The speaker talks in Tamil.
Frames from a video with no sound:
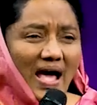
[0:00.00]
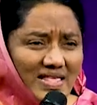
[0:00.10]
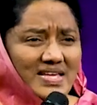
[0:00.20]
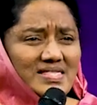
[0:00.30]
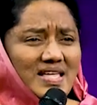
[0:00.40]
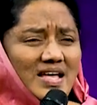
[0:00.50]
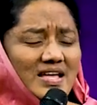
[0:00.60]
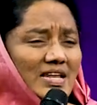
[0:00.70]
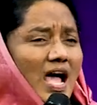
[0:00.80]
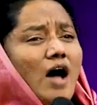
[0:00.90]

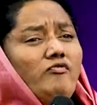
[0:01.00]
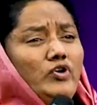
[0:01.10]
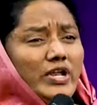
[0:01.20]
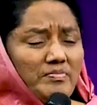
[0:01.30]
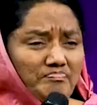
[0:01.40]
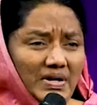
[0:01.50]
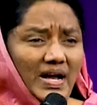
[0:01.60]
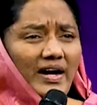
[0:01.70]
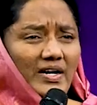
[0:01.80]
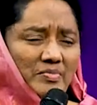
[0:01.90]
அதைத்தான் அவருடைய
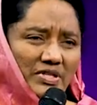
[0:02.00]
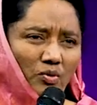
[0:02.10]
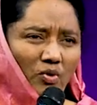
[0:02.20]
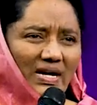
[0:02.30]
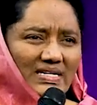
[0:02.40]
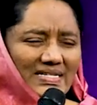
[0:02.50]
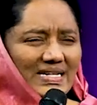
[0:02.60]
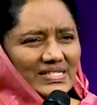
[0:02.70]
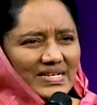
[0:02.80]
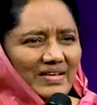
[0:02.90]
பிள்ளைகளும் இந்த
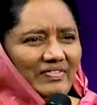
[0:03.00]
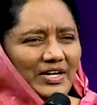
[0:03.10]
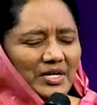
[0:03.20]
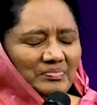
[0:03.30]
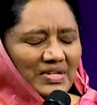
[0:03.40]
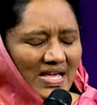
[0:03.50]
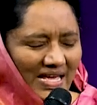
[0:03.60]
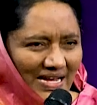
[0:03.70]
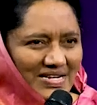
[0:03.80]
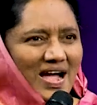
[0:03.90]
உலகத்தில் செய்ய வேண்டும்
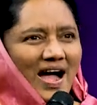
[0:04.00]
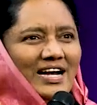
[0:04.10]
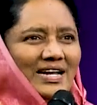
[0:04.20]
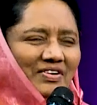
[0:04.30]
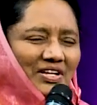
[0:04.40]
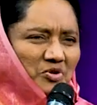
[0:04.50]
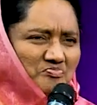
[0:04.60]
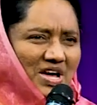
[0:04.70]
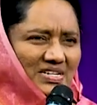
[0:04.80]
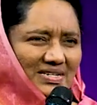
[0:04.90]
என்று ஆண்டவர்
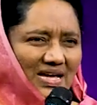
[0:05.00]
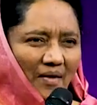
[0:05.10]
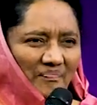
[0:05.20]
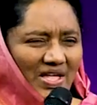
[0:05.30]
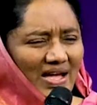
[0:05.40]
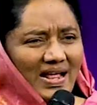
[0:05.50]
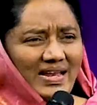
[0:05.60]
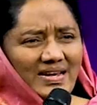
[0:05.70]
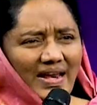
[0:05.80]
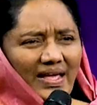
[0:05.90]
எதிர்பார்க்கிறார்
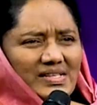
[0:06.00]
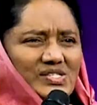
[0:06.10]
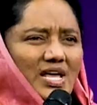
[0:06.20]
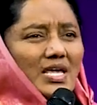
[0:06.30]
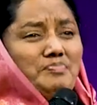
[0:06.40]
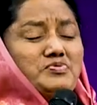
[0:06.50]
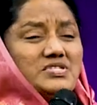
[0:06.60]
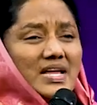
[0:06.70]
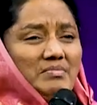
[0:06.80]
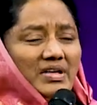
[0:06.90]
ஆனால் இன்றைக்கு
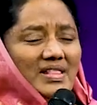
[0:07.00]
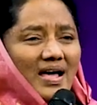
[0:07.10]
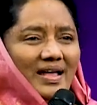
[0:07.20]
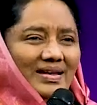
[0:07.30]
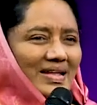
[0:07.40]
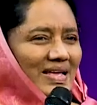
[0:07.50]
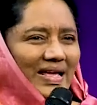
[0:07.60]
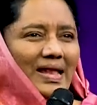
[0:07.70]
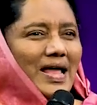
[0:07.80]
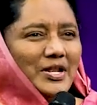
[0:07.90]
சகிப்புத்தன்மை தான்
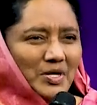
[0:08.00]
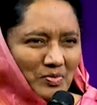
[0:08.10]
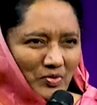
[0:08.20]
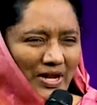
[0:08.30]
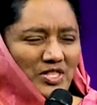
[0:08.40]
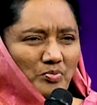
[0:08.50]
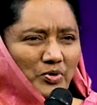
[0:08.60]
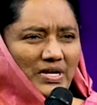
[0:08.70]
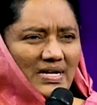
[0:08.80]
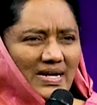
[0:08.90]
எல்லாருக்கும் குறைந்து
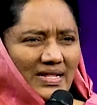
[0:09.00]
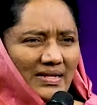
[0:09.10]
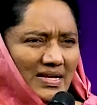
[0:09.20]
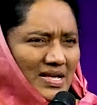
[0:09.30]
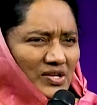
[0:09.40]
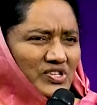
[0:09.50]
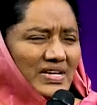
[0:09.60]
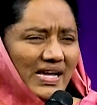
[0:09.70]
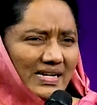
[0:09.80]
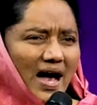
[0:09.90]
போயிருக்கிறது
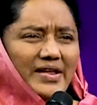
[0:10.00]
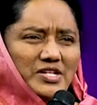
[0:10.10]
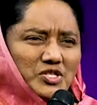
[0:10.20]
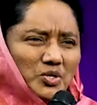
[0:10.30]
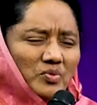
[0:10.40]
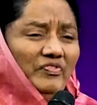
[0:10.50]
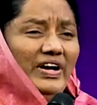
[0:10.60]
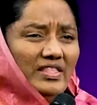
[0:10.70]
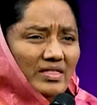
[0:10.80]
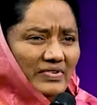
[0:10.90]
சிறிய காரியத்திற்கும்
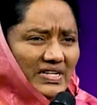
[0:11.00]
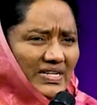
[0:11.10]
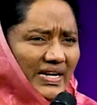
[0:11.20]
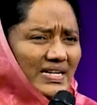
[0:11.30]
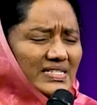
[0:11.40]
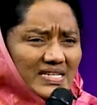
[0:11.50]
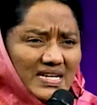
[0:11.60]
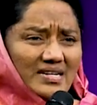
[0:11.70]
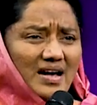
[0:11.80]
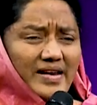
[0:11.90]
வெடித்து விடுகிறீர்கள்
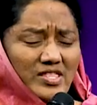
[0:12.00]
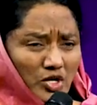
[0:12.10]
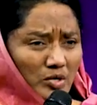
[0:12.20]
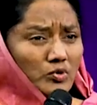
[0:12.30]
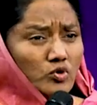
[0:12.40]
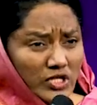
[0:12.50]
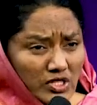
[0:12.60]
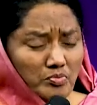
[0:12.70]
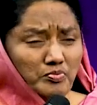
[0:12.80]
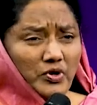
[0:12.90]
சிறிய காரியத்திற்கும்
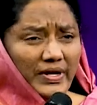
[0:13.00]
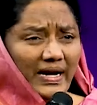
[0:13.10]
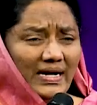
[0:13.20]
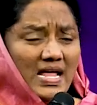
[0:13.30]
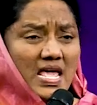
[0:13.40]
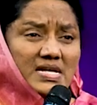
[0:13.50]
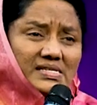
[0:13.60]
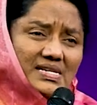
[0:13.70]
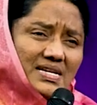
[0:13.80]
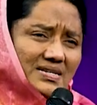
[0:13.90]
கொதித்து போகிறீர்கள்
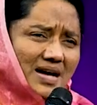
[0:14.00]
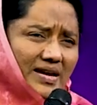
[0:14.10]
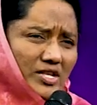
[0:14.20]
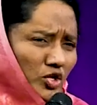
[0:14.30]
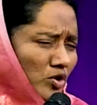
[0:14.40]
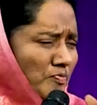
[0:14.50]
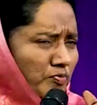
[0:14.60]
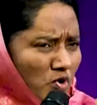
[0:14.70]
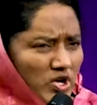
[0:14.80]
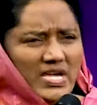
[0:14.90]
சிறிய காரியத்திற்கும்
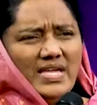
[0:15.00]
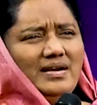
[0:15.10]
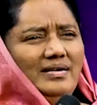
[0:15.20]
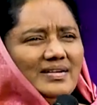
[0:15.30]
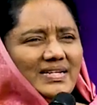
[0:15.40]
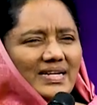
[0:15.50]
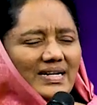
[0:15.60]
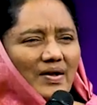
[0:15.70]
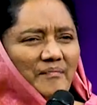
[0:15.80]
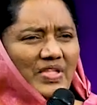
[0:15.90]
பொங்கி
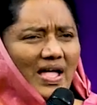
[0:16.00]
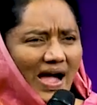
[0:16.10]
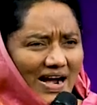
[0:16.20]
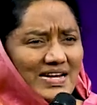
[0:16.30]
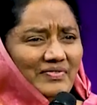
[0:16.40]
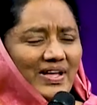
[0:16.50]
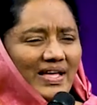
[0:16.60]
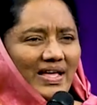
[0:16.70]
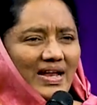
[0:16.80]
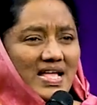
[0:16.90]
எழுகிறீர்கள்
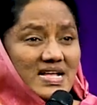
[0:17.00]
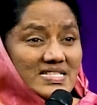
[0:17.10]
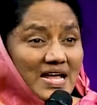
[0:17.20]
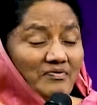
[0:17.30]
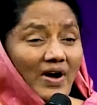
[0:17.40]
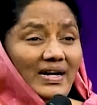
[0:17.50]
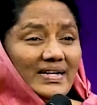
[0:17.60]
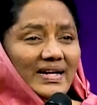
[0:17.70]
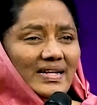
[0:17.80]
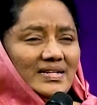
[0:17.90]
ஆண்டவர் தன்
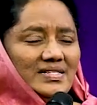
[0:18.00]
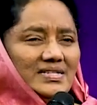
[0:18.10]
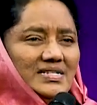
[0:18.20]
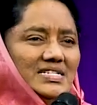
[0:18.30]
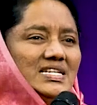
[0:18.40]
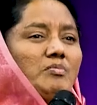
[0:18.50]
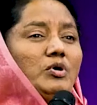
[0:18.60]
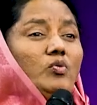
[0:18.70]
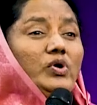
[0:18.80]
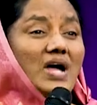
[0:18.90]
வாழ்க்கையிலிருந்து
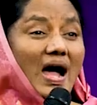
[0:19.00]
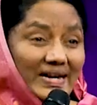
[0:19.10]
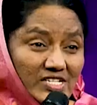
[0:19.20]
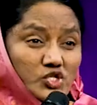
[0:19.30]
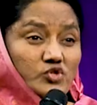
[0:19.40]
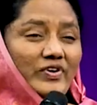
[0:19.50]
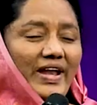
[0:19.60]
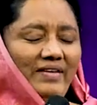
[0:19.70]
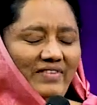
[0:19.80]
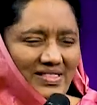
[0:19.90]
நமக்கு ஒரு
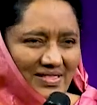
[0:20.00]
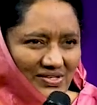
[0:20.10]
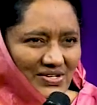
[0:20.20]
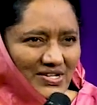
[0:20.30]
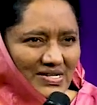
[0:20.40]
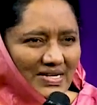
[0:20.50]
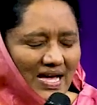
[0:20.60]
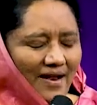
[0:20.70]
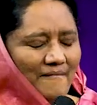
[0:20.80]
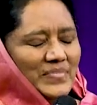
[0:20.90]
அடிச்சுவடை வைத்து
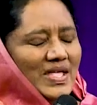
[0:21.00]
சென்றிருக்கிறார்